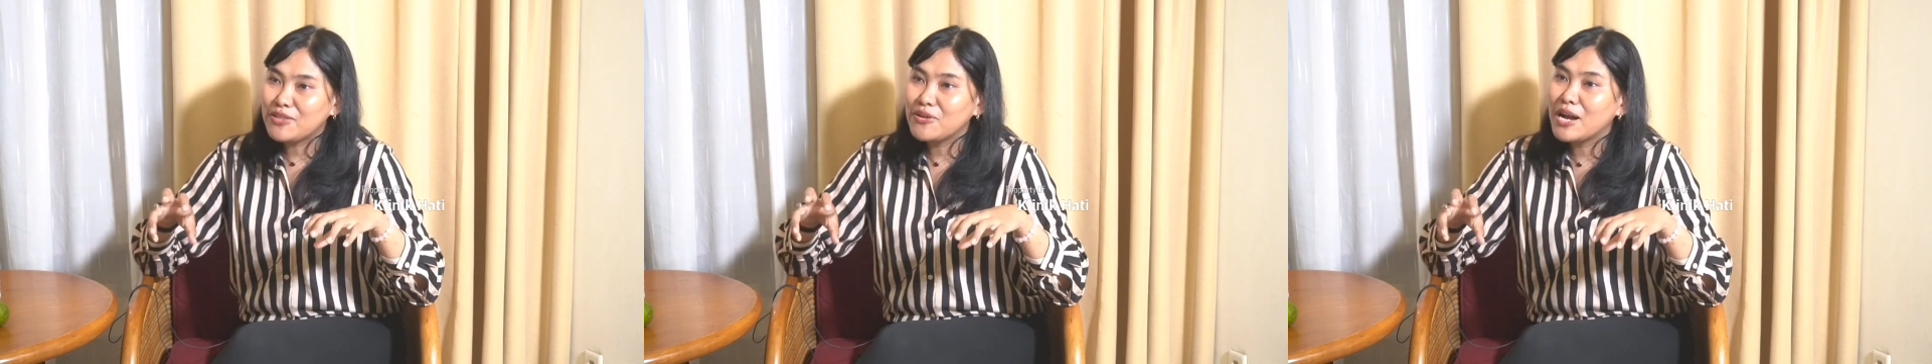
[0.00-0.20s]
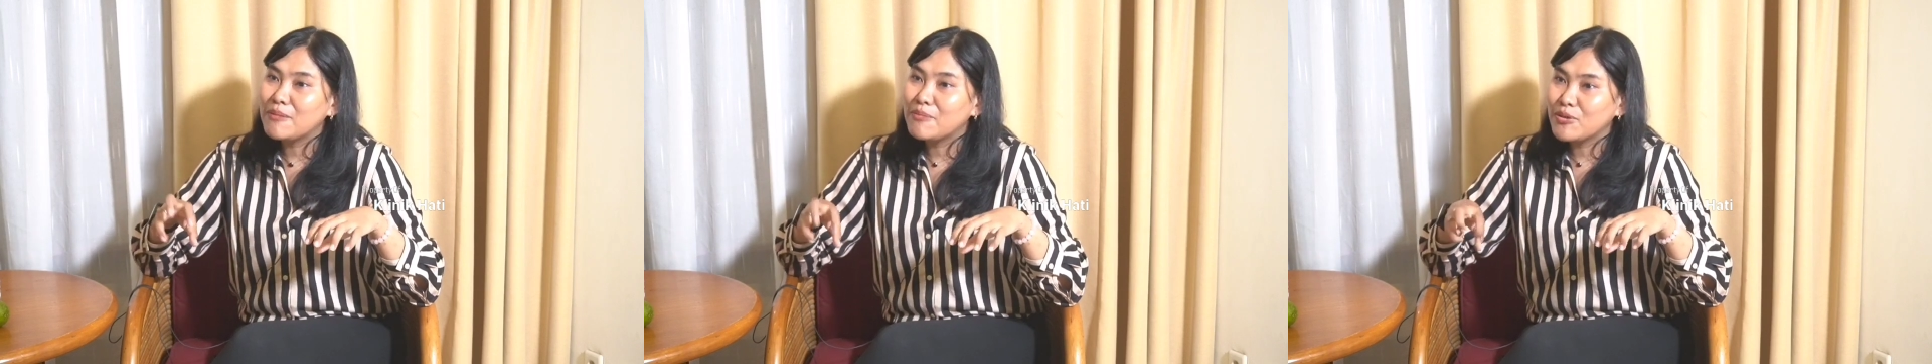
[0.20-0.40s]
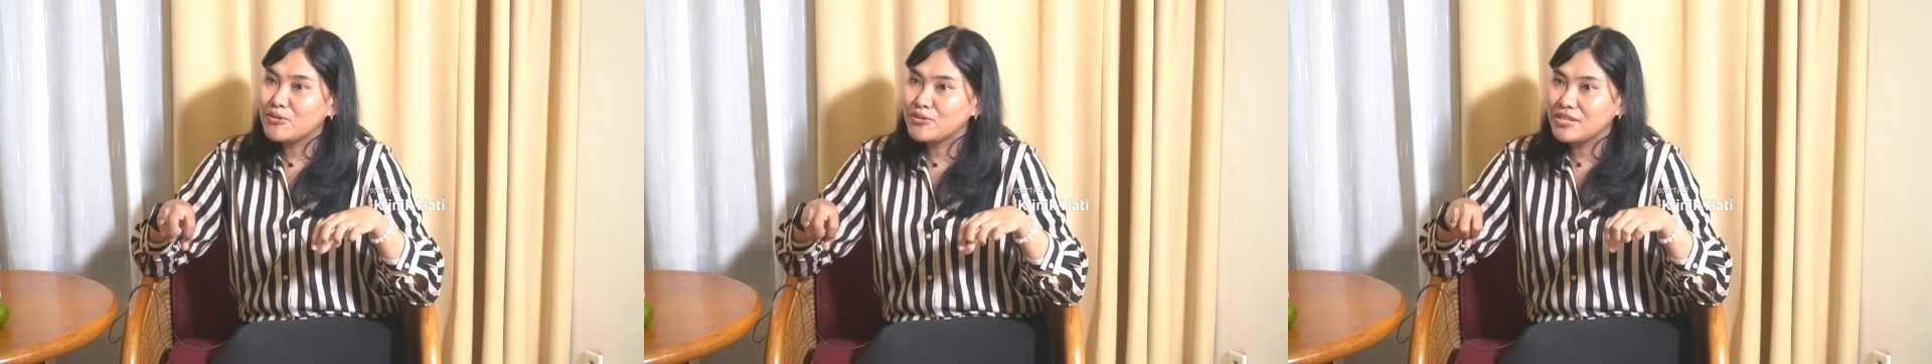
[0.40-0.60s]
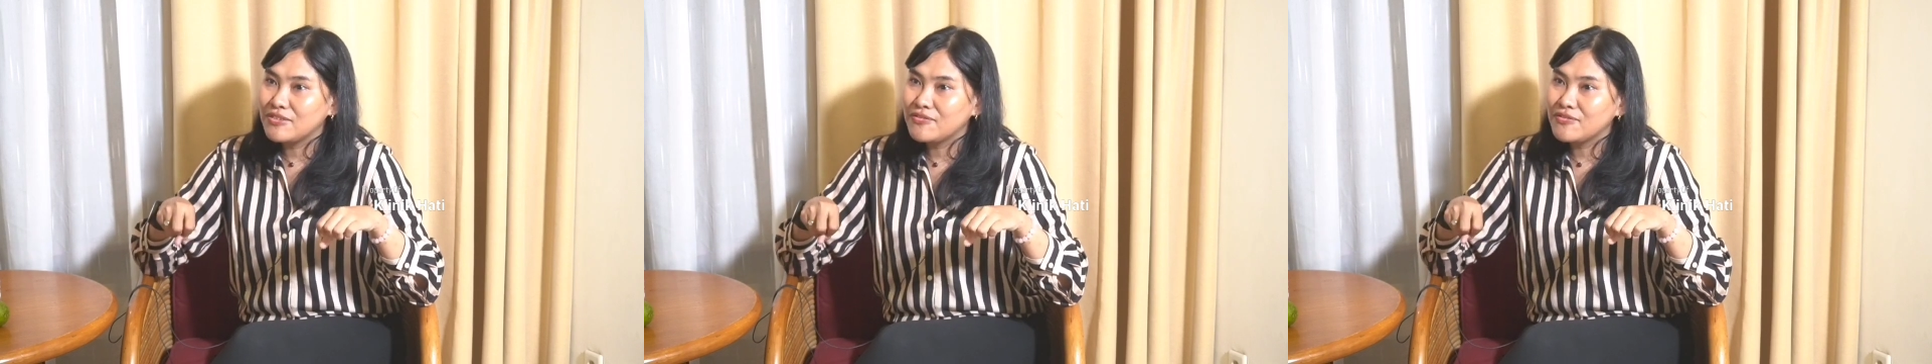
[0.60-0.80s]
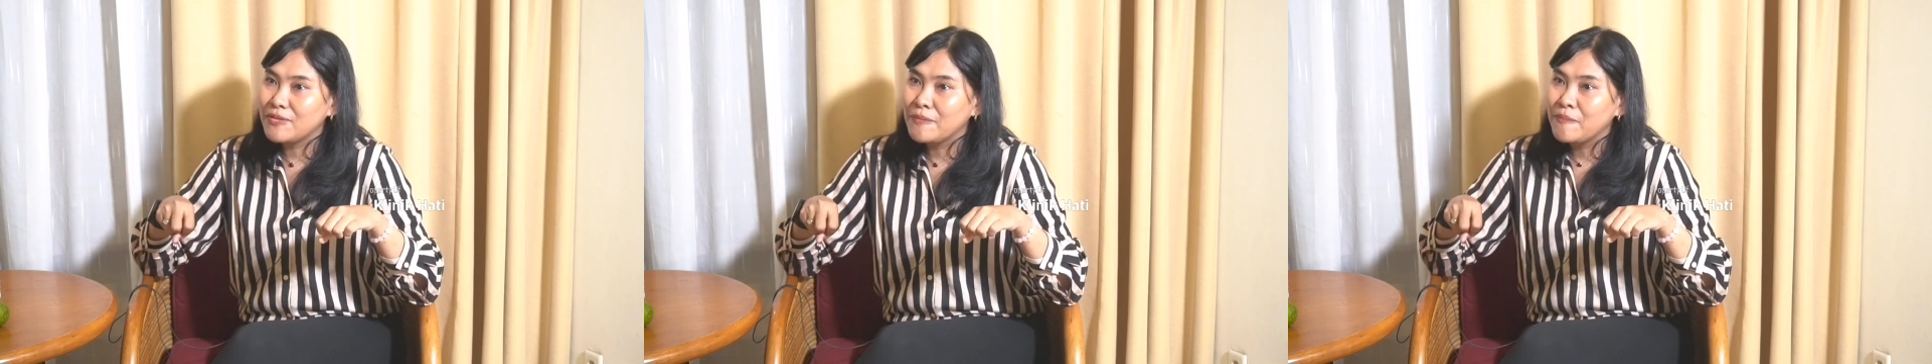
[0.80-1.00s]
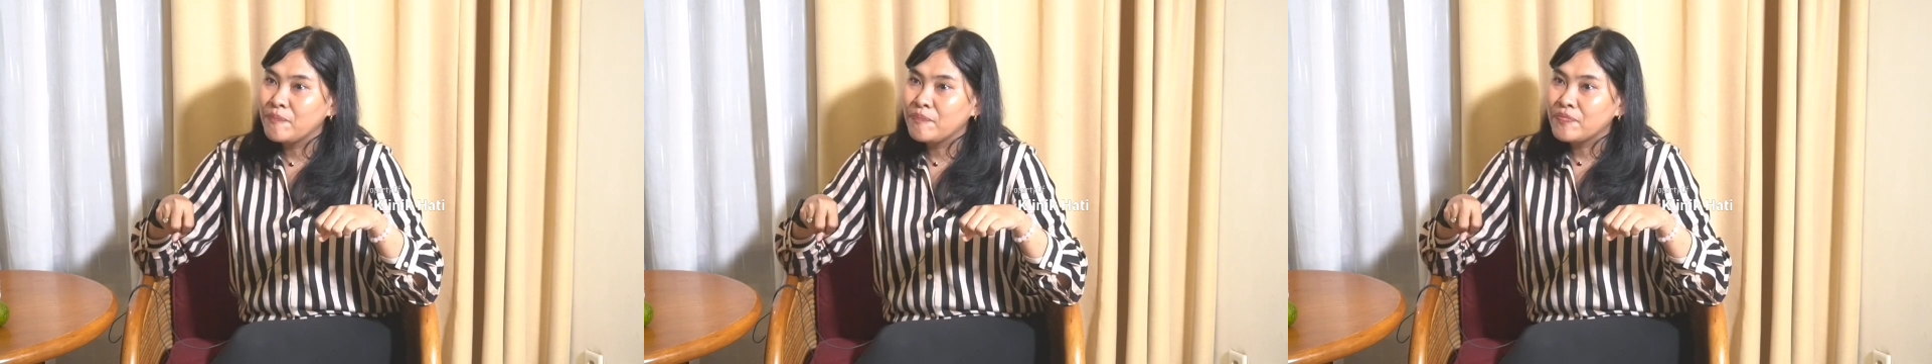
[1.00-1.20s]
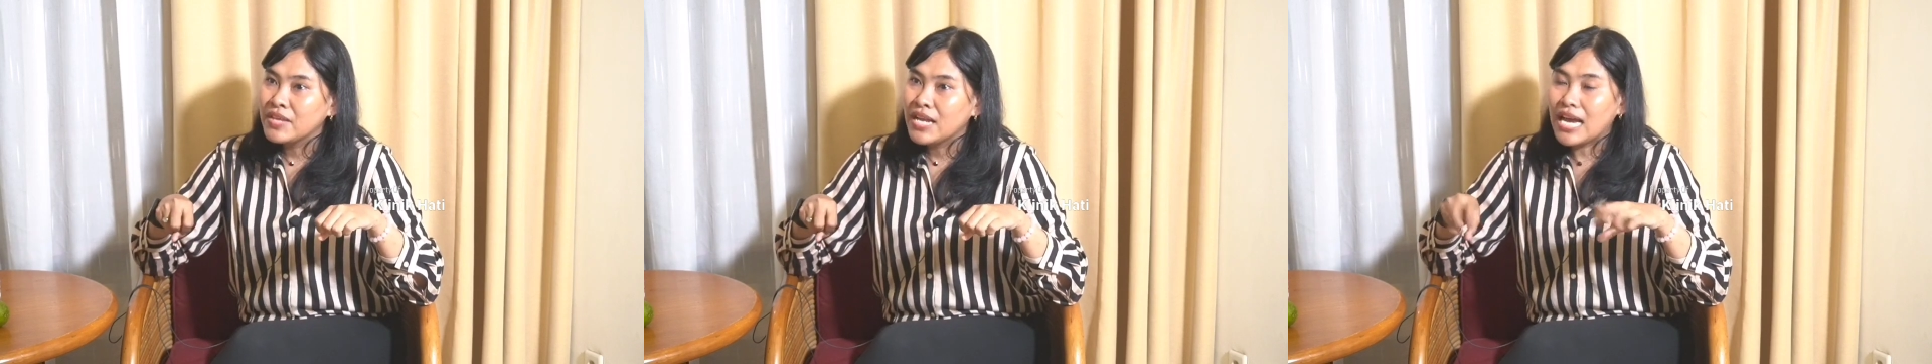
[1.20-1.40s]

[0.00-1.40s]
atau nggak produktif hmm